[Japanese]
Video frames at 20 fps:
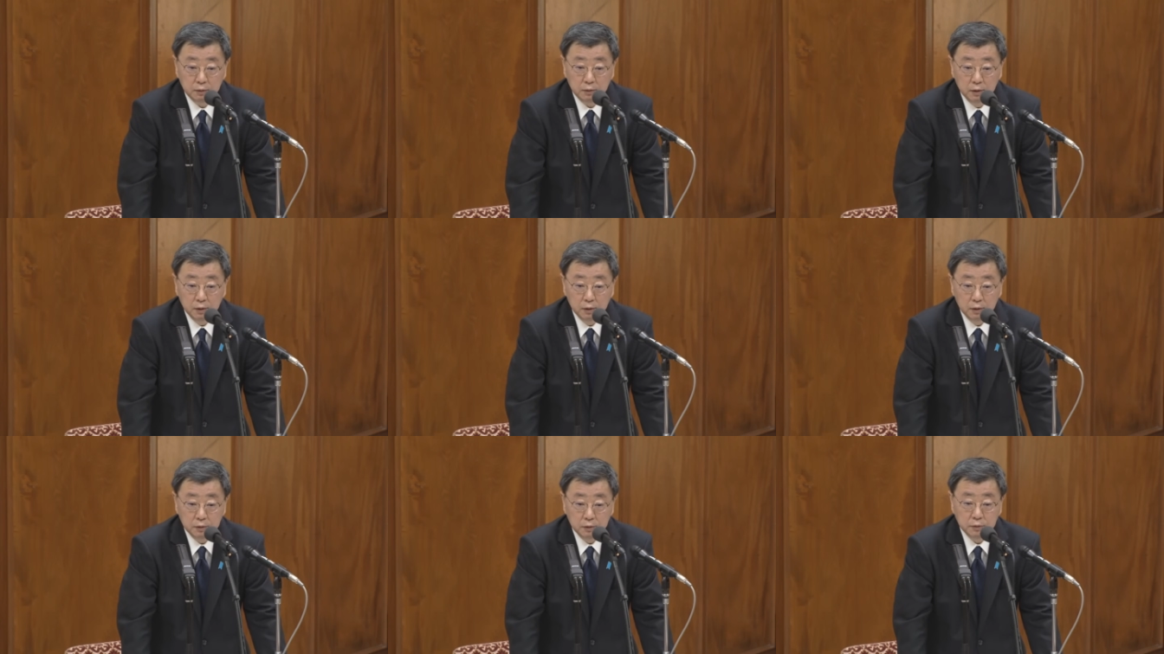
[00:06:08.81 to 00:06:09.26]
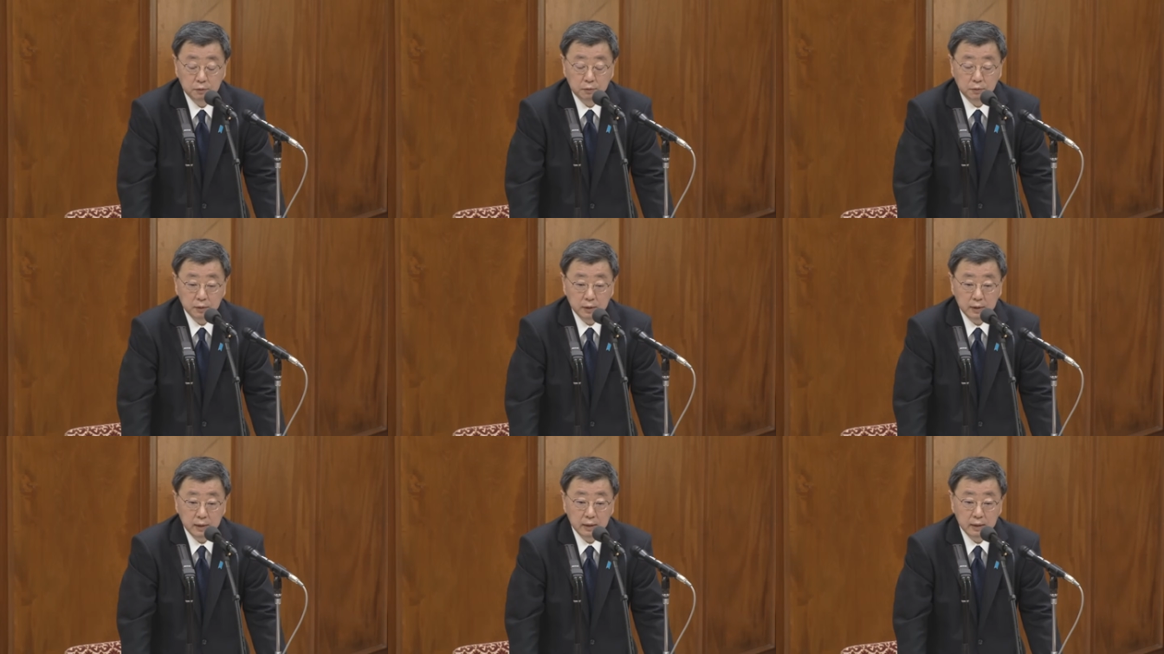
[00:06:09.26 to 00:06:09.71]
計上し
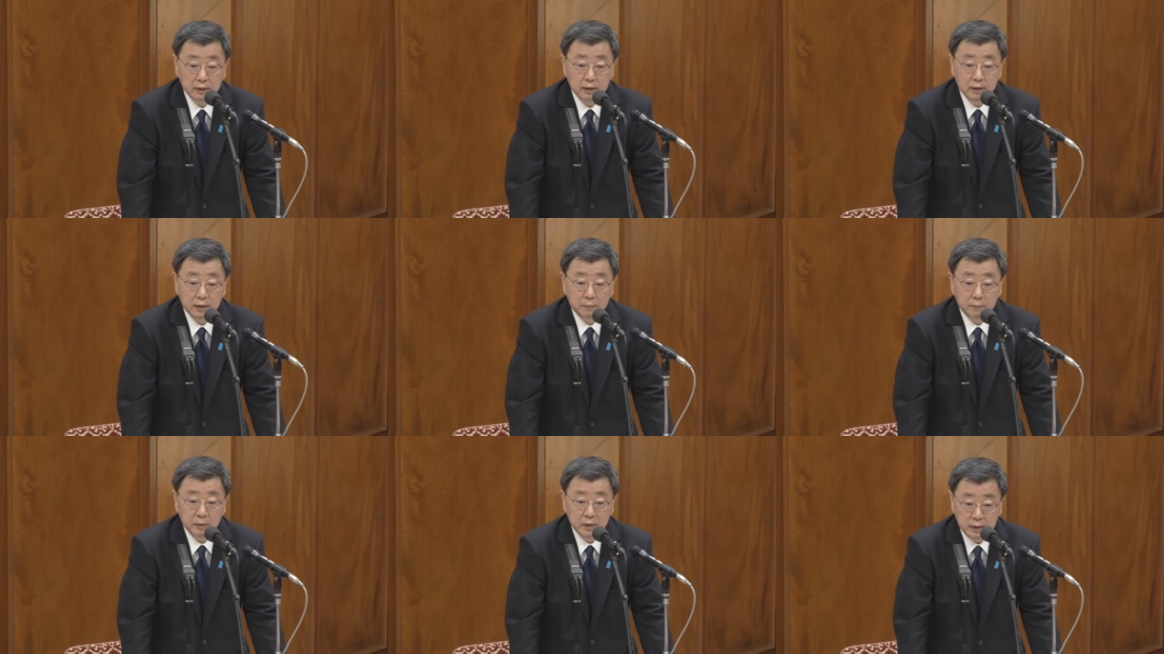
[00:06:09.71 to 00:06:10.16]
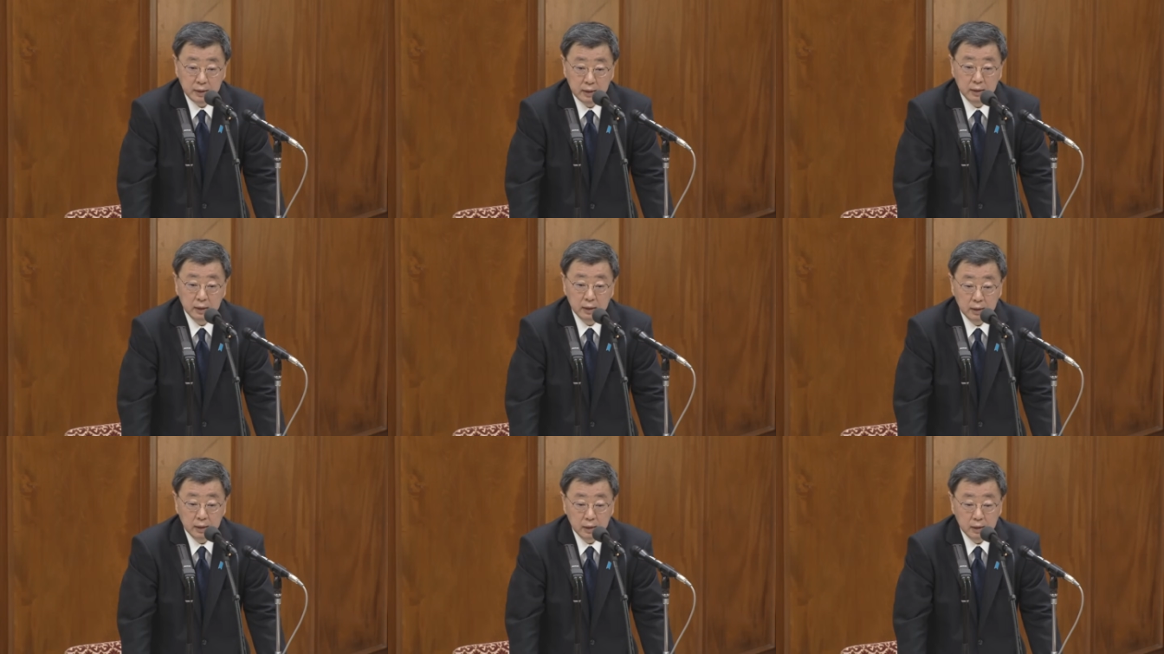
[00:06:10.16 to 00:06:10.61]
ないようにと
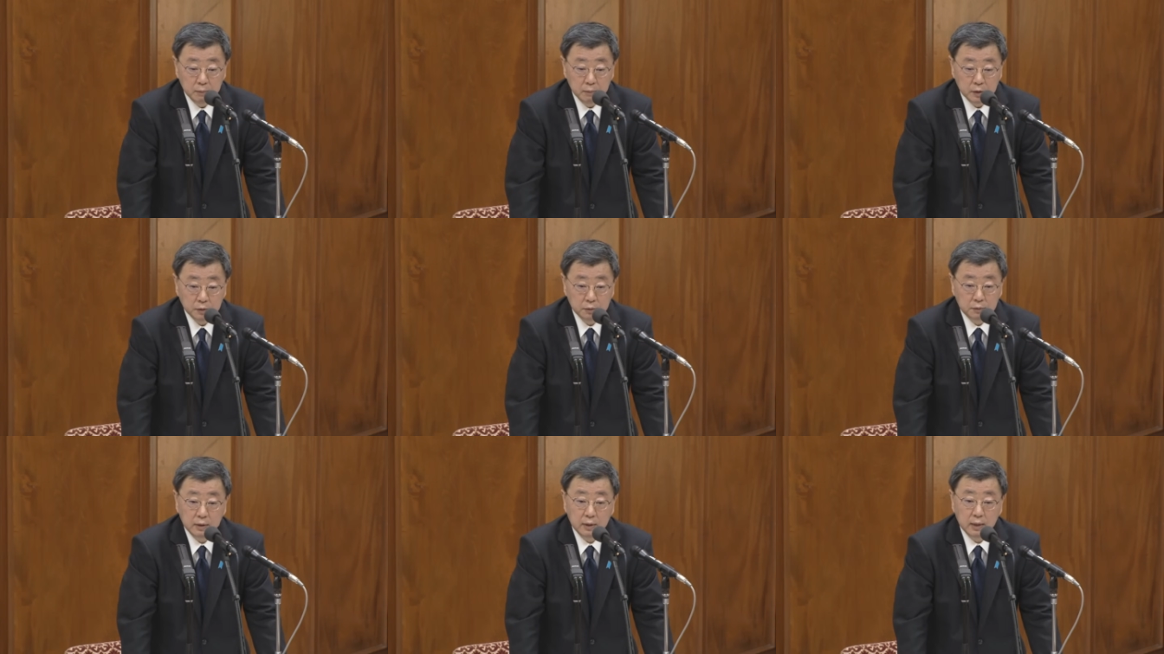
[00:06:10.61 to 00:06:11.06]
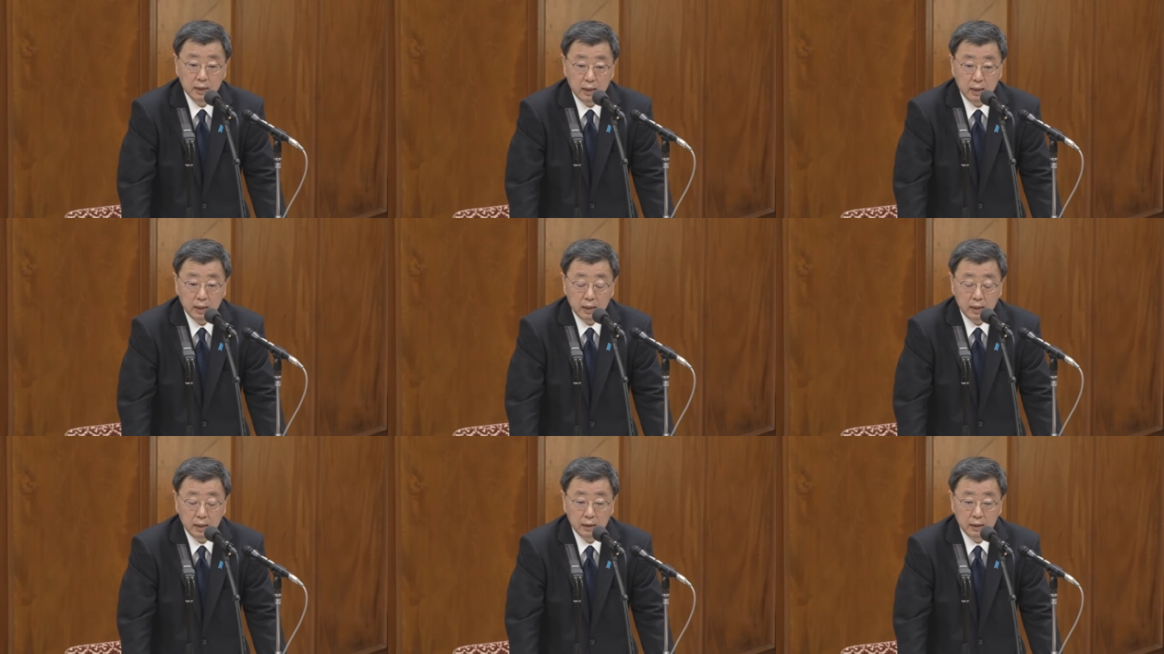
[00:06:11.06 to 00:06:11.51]
いうことであったた
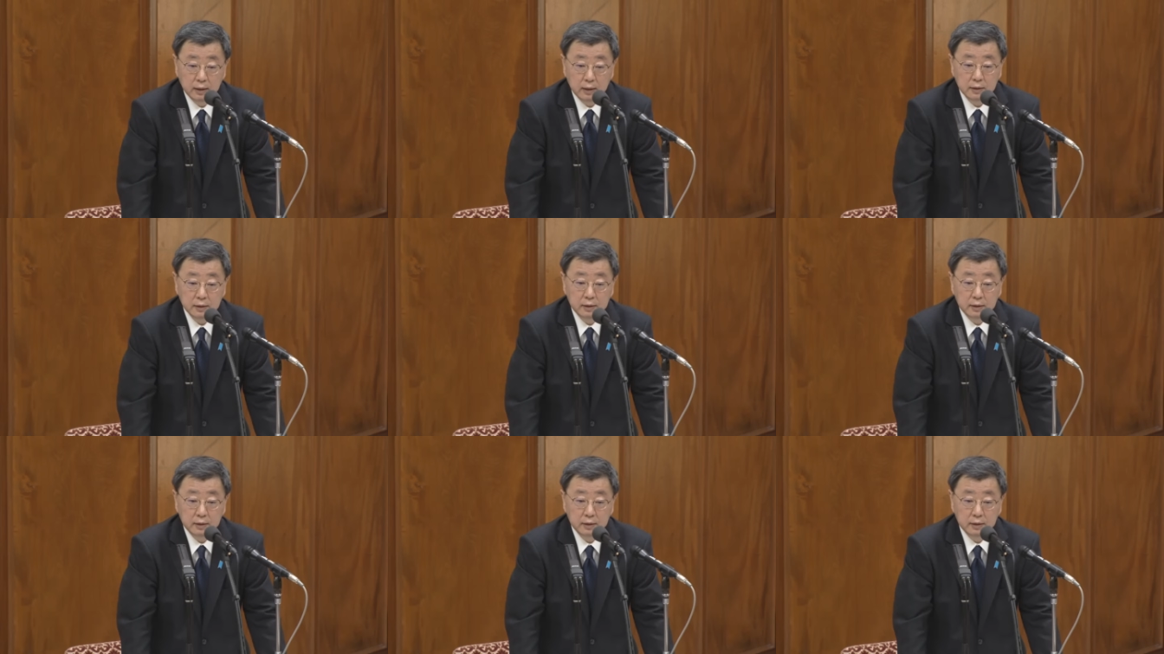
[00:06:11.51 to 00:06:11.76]
めに、